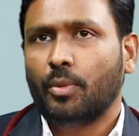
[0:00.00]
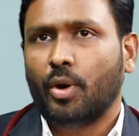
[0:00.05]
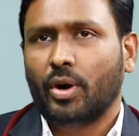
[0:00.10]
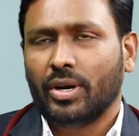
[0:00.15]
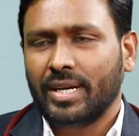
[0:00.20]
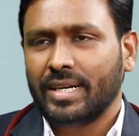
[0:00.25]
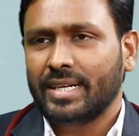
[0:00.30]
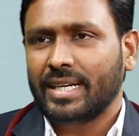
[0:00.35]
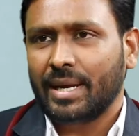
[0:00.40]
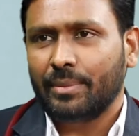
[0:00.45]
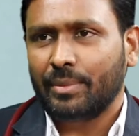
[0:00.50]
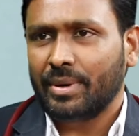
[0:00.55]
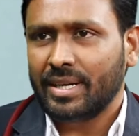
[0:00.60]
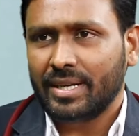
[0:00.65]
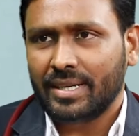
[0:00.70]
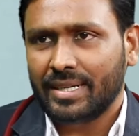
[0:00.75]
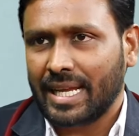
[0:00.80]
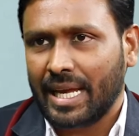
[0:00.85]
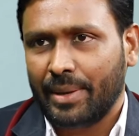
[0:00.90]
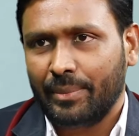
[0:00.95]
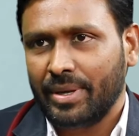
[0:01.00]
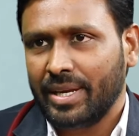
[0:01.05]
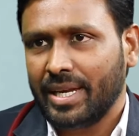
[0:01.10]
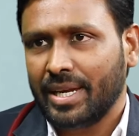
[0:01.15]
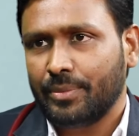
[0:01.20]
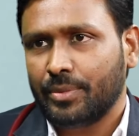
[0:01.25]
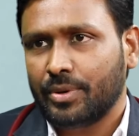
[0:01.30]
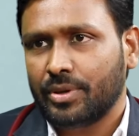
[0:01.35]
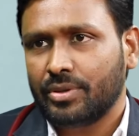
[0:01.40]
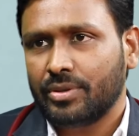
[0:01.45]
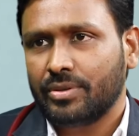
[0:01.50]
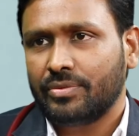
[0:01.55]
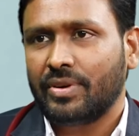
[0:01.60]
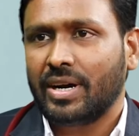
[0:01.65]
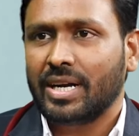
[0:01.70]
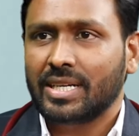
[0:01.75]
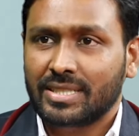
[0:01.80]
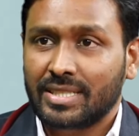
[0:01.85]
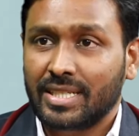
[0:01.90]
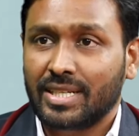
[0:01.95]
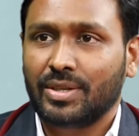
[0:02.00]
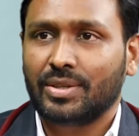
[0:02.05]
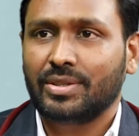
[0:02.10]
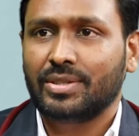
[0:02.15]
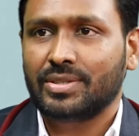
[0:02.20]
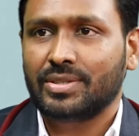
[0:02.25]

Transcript: మార్నింగ్ టైం అని టైమింగ్ ఏమి ఉండదు ఫాస్టింగ్లో